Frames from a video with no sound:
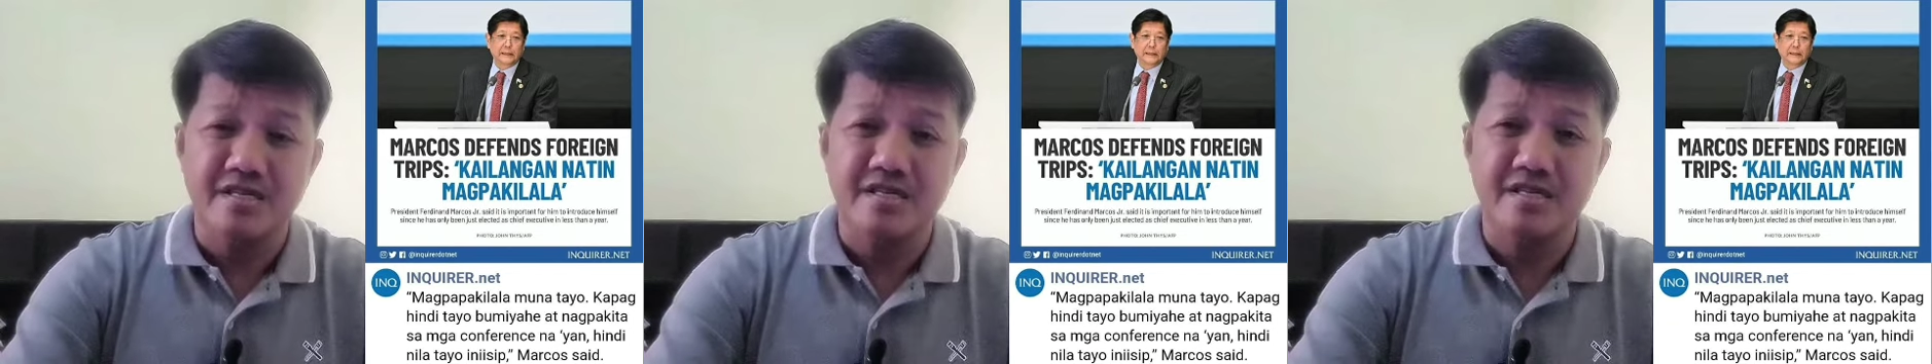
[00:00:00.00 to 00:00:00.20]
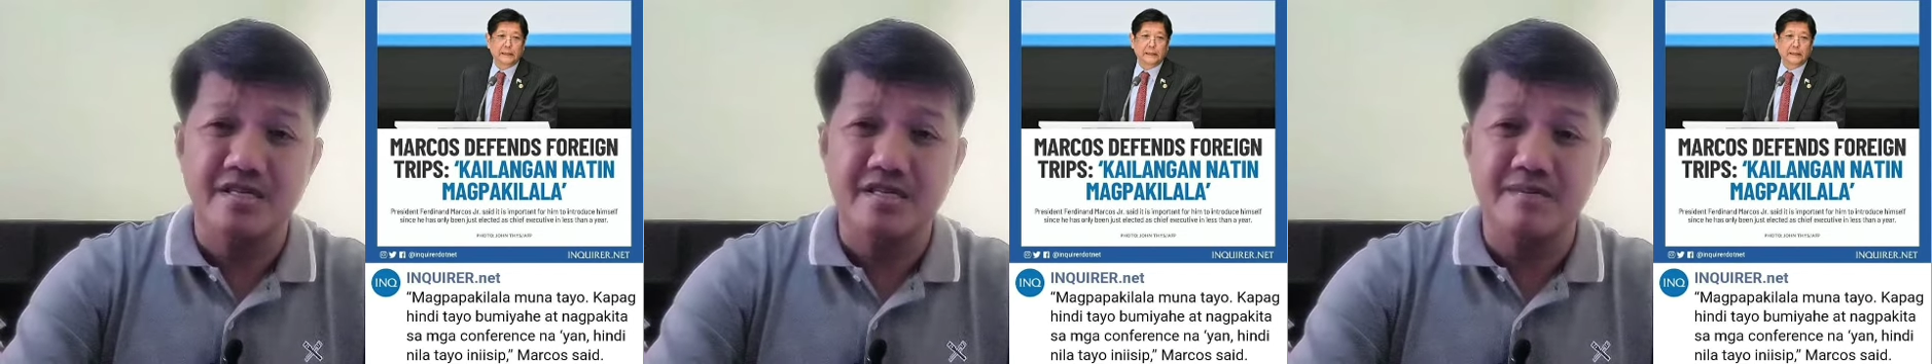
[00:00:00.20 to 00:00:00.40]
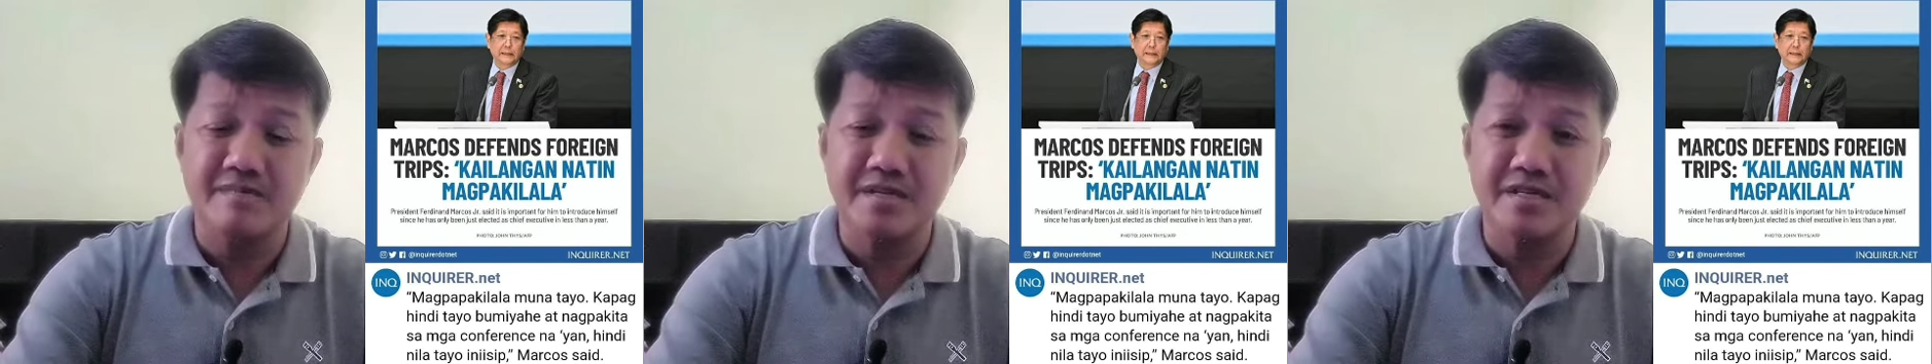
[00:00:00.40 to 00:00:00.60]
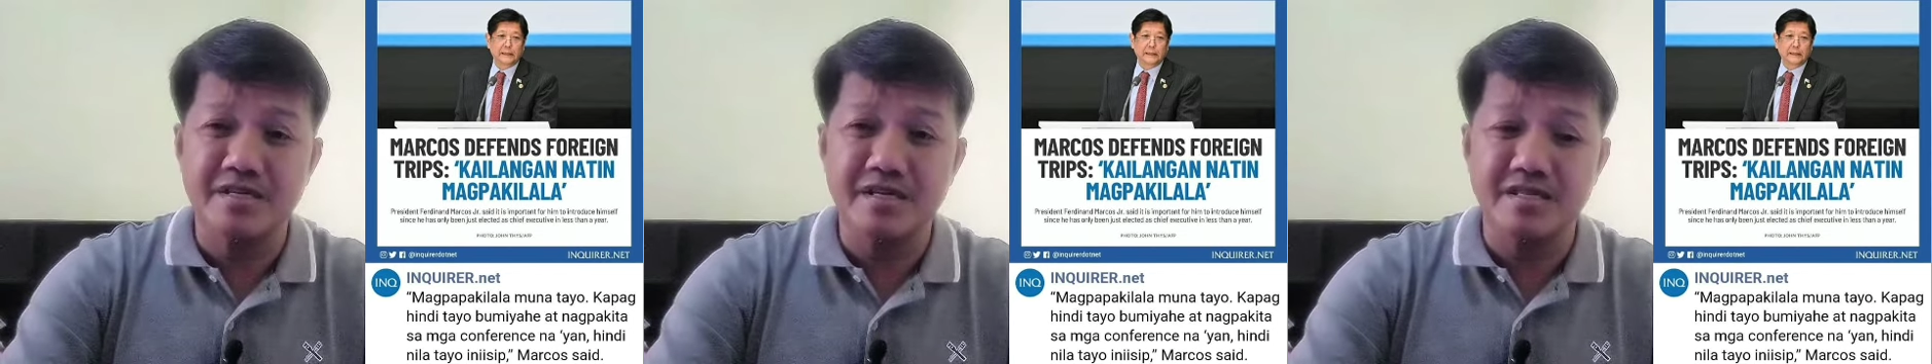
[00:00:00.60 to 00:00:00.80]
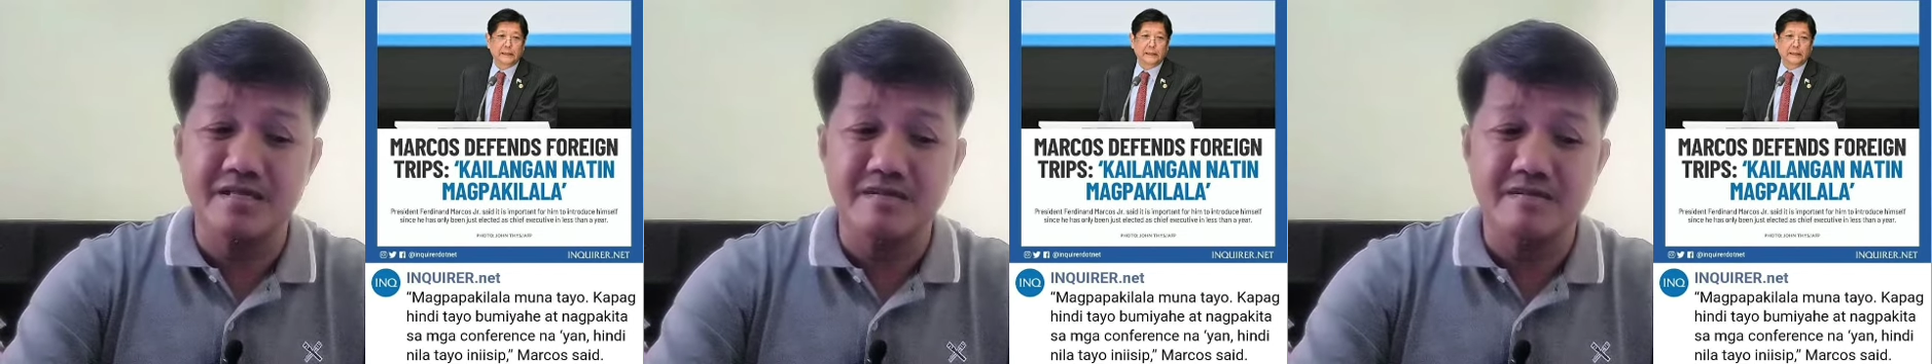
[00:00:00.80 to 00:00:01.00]
hindi naman
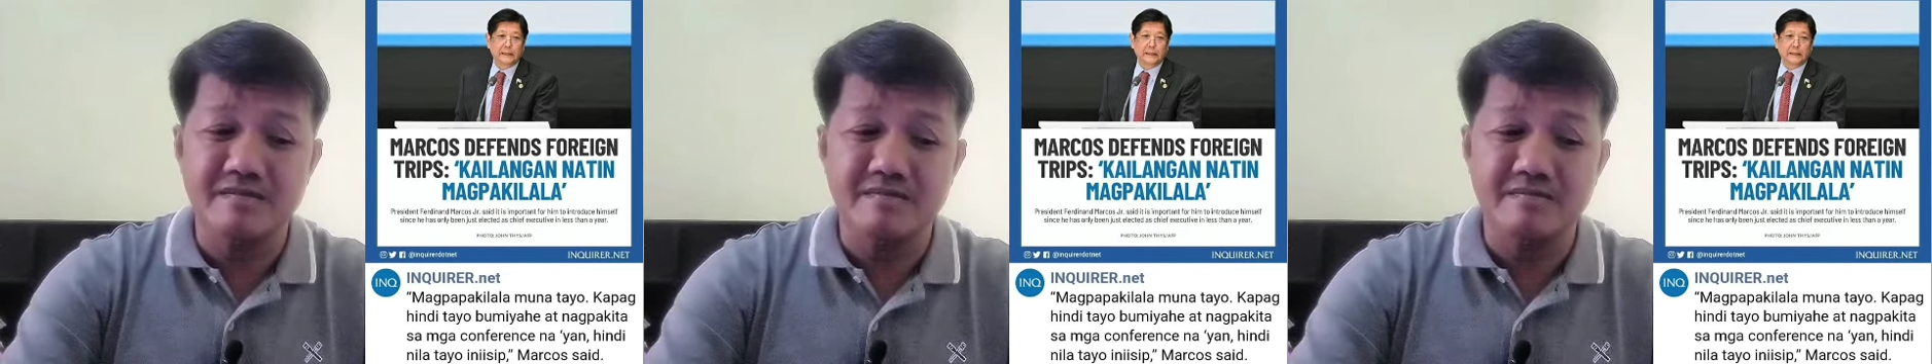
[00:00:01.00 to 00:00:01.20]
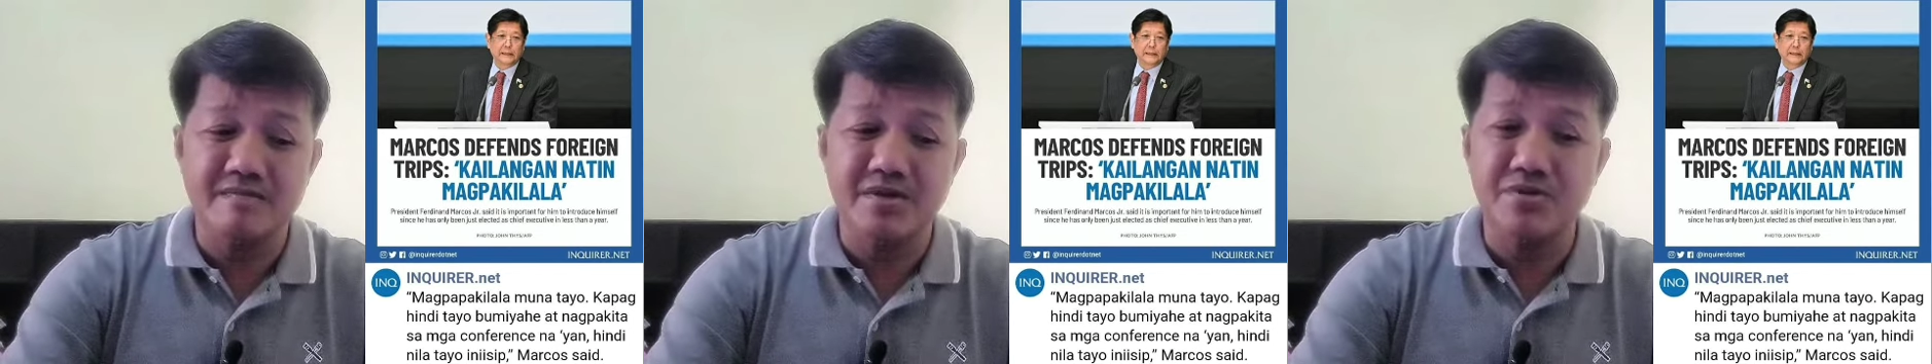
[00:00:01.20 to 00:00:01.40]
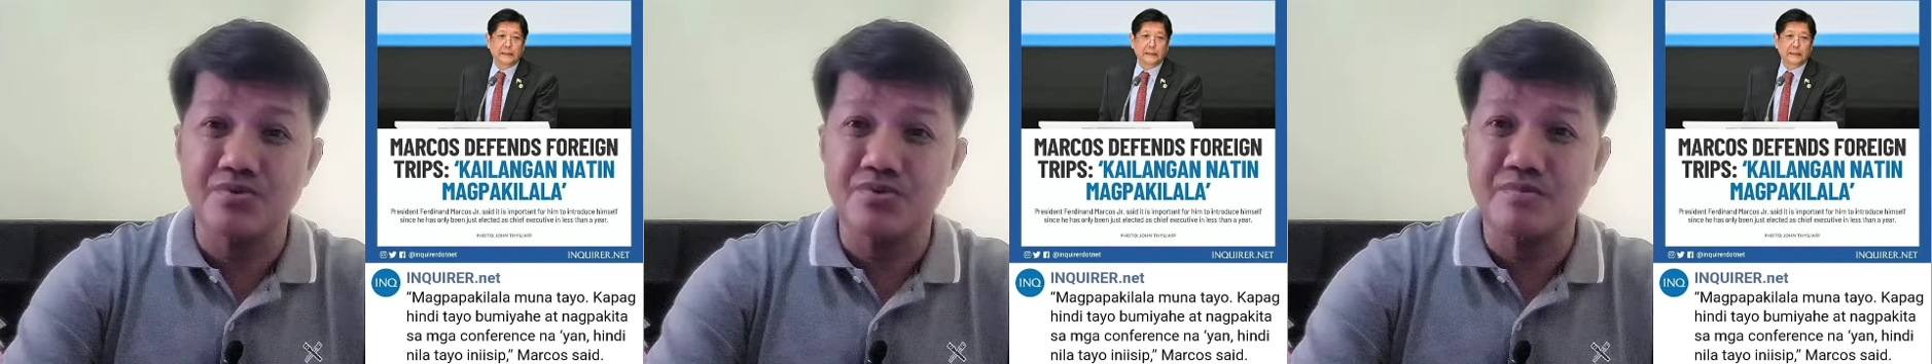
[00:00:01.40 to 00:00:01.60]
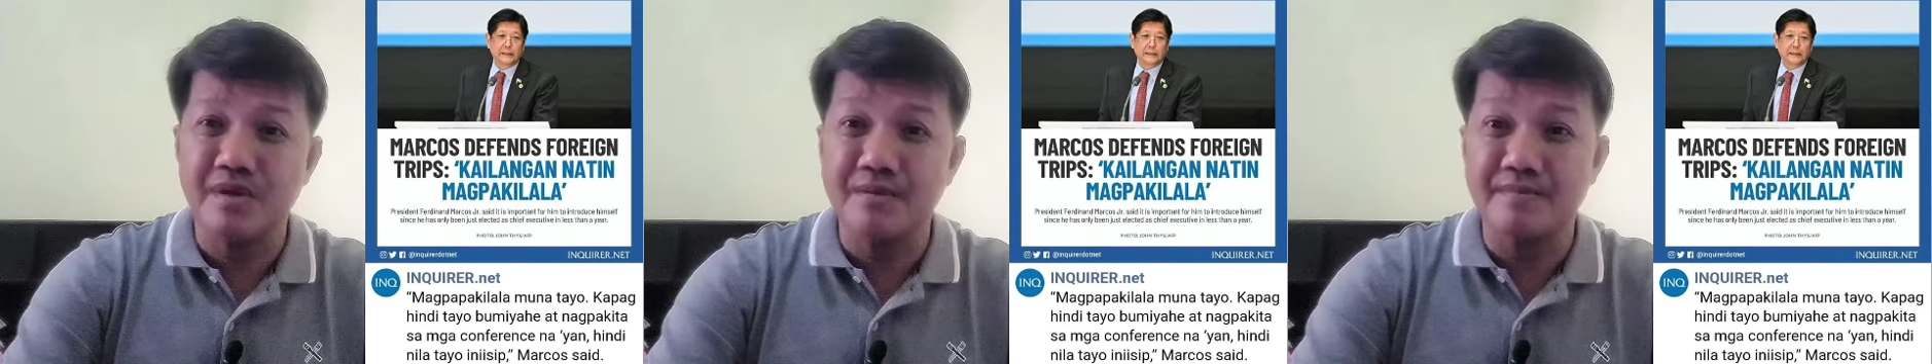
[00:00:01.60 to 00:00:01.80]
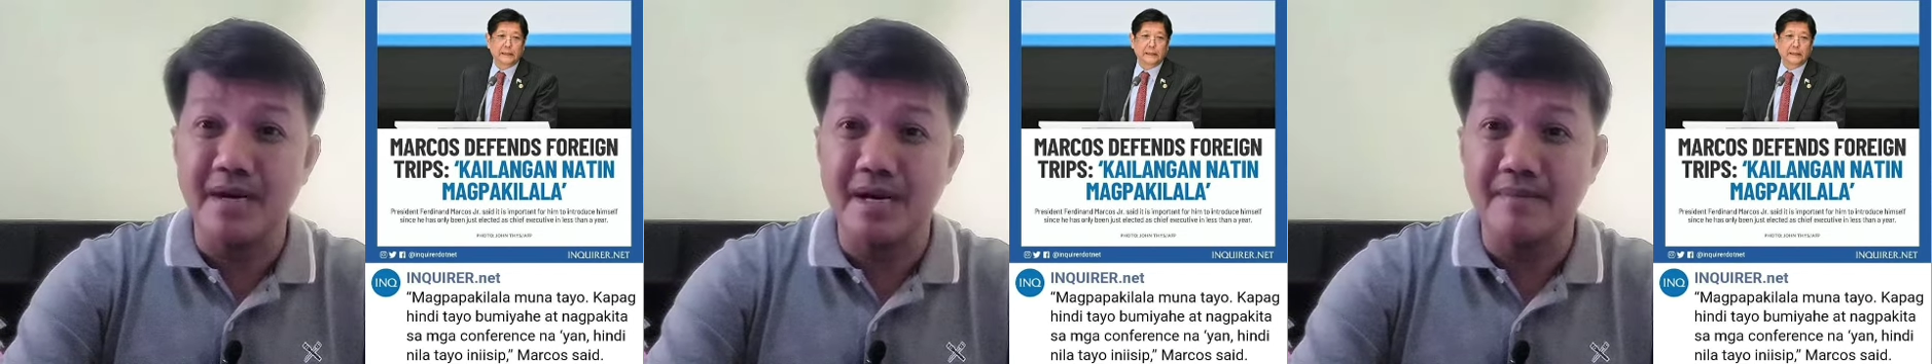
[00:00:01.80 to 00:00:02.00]
yan marunong
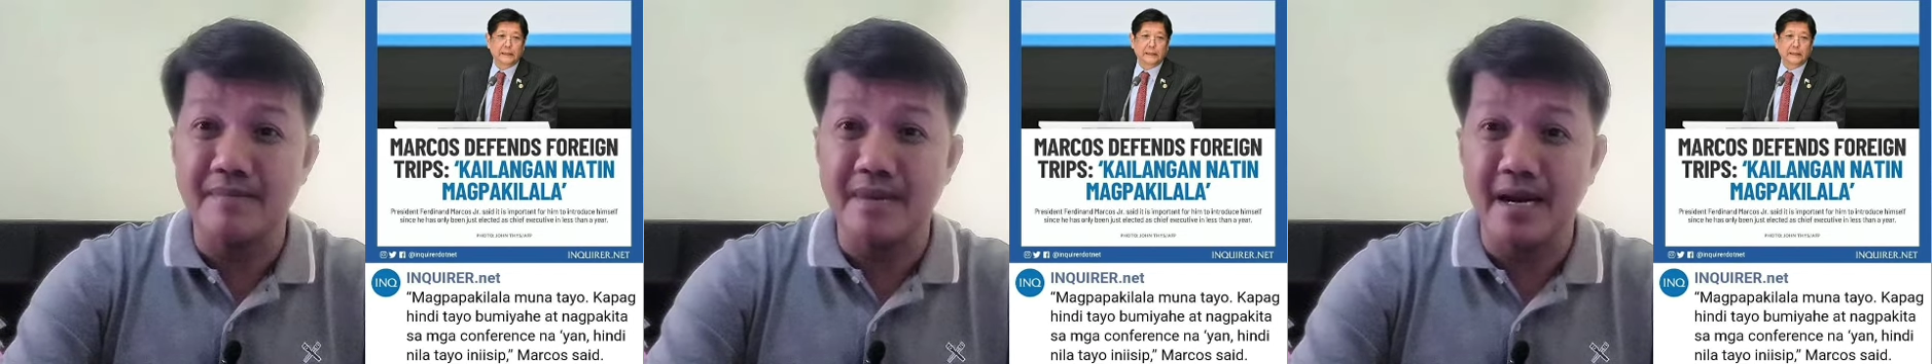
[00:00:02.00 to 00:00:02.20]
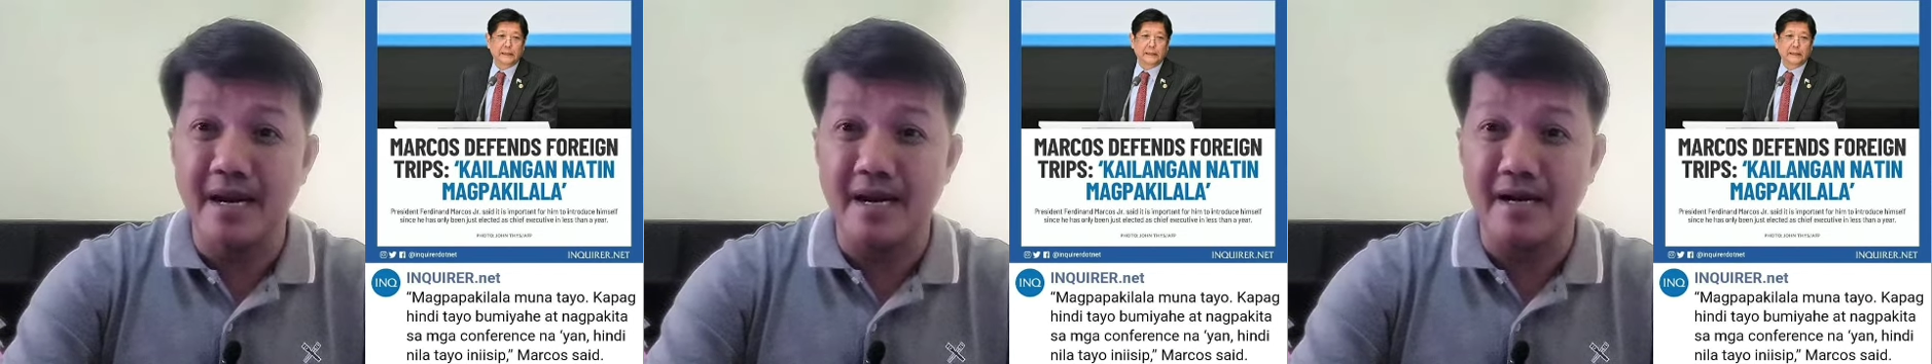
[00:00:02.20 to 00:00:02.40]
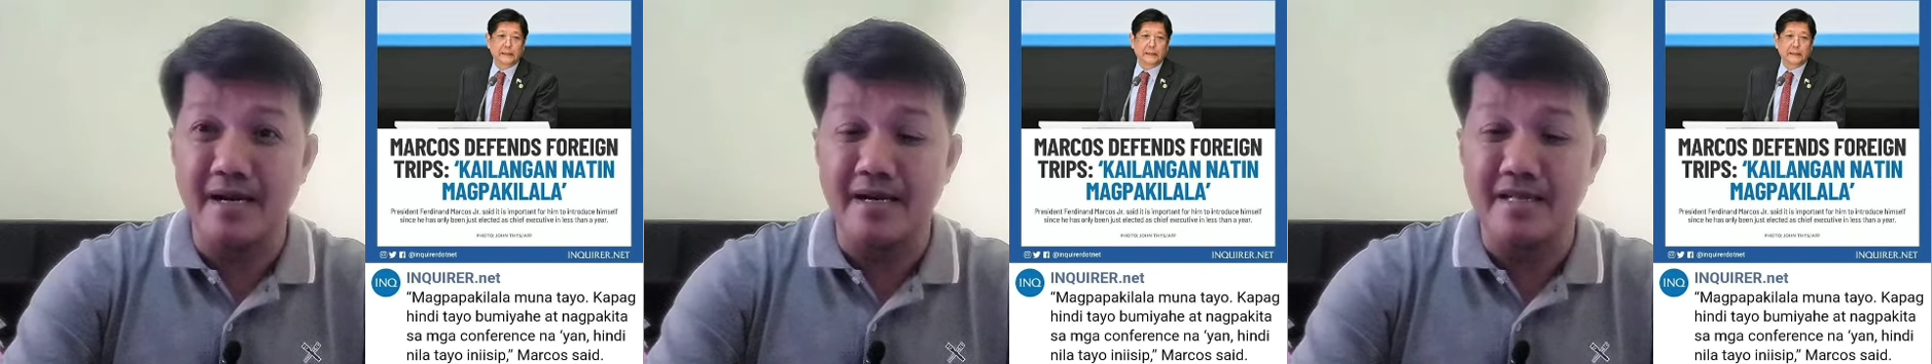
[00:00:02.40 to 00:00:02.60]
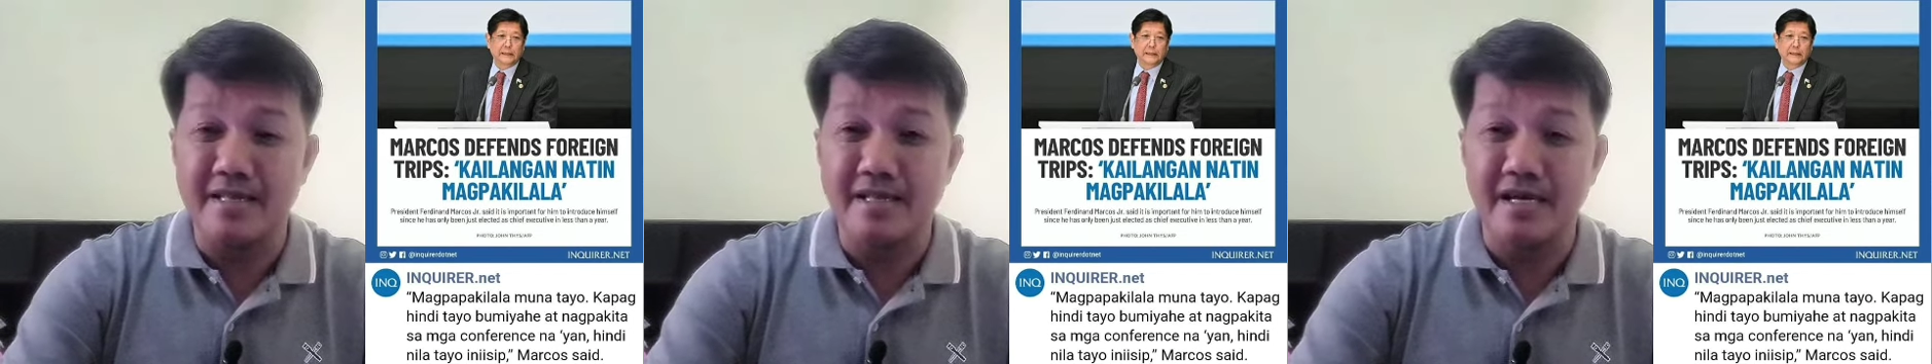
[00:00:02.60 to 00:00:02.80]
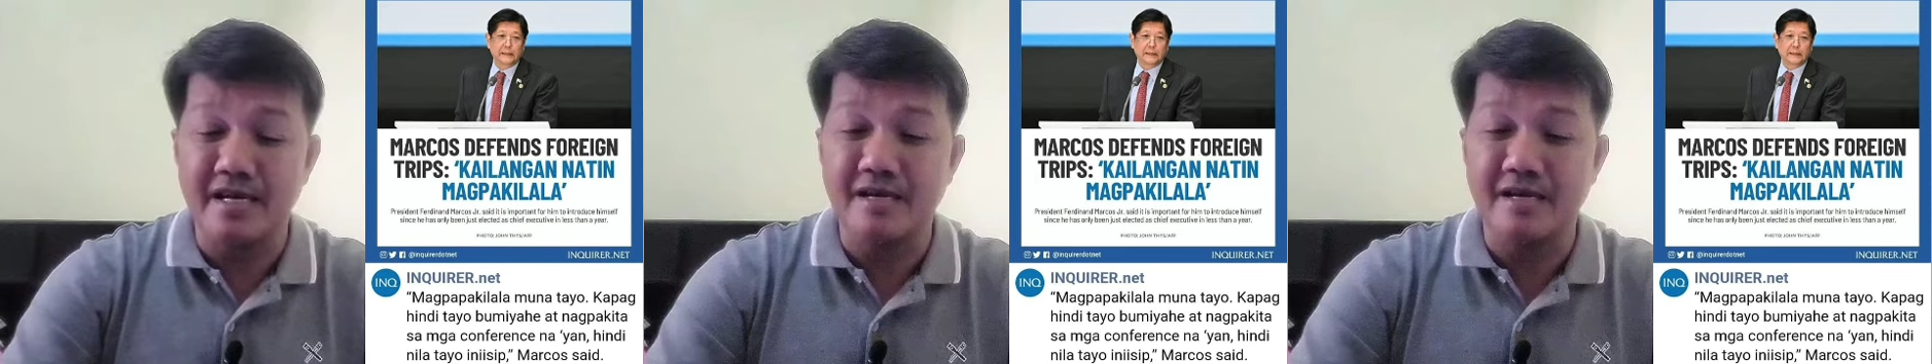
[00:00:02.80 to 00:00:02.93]
magmaang-maangan.